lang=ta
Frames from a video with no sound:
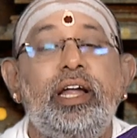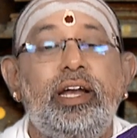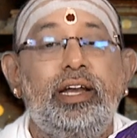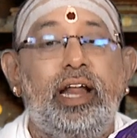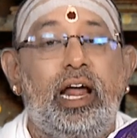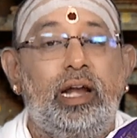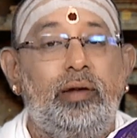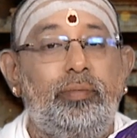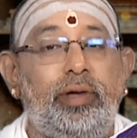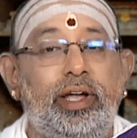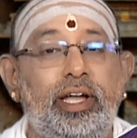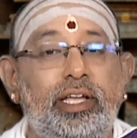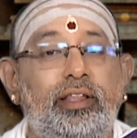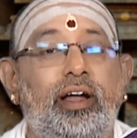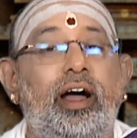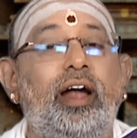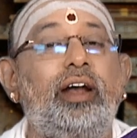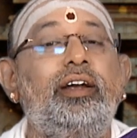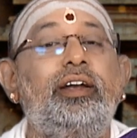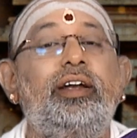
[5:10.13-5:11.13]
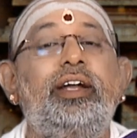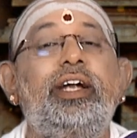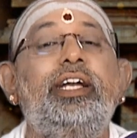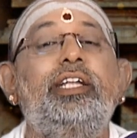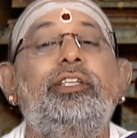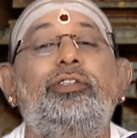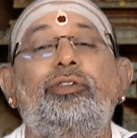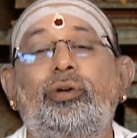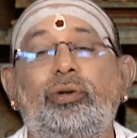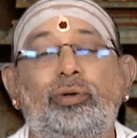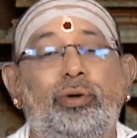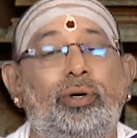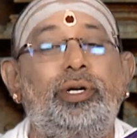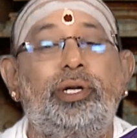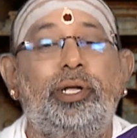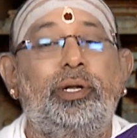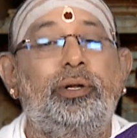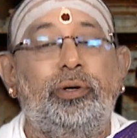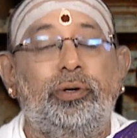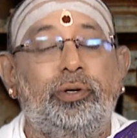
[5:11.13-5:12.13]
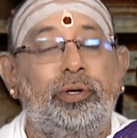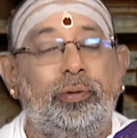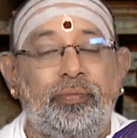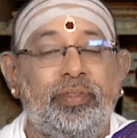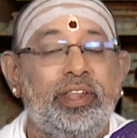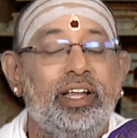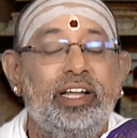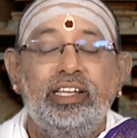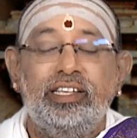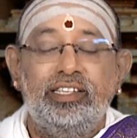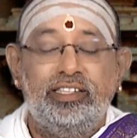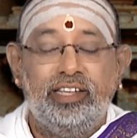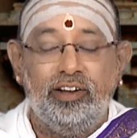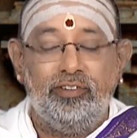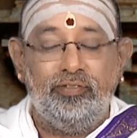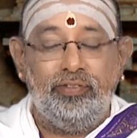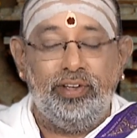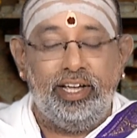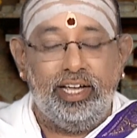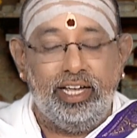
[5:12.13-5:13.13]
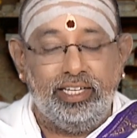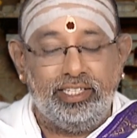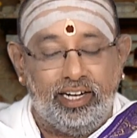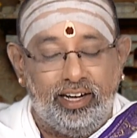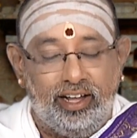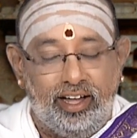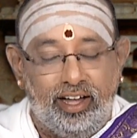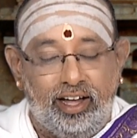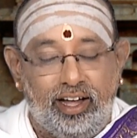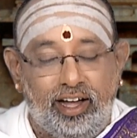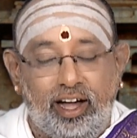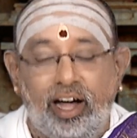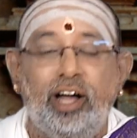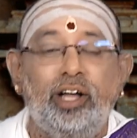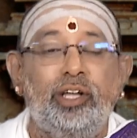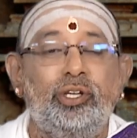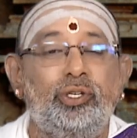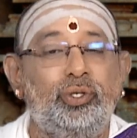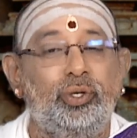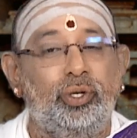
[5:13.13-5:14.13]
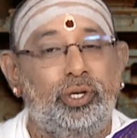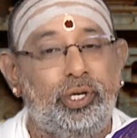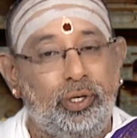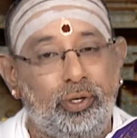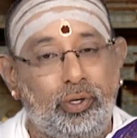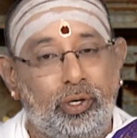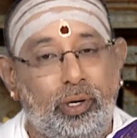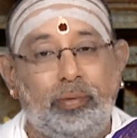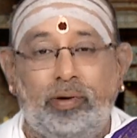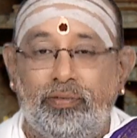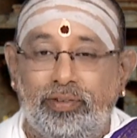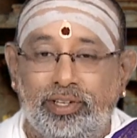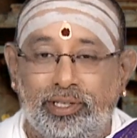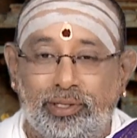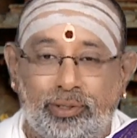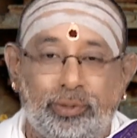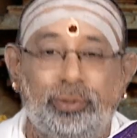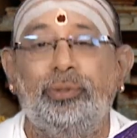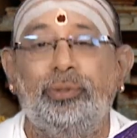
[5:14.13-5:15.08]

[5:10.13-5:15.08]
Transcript: நன்மைதான் நீடித்து கொண்டிருக்கும் சர்வே ஜனாக சுகினோ பவந்து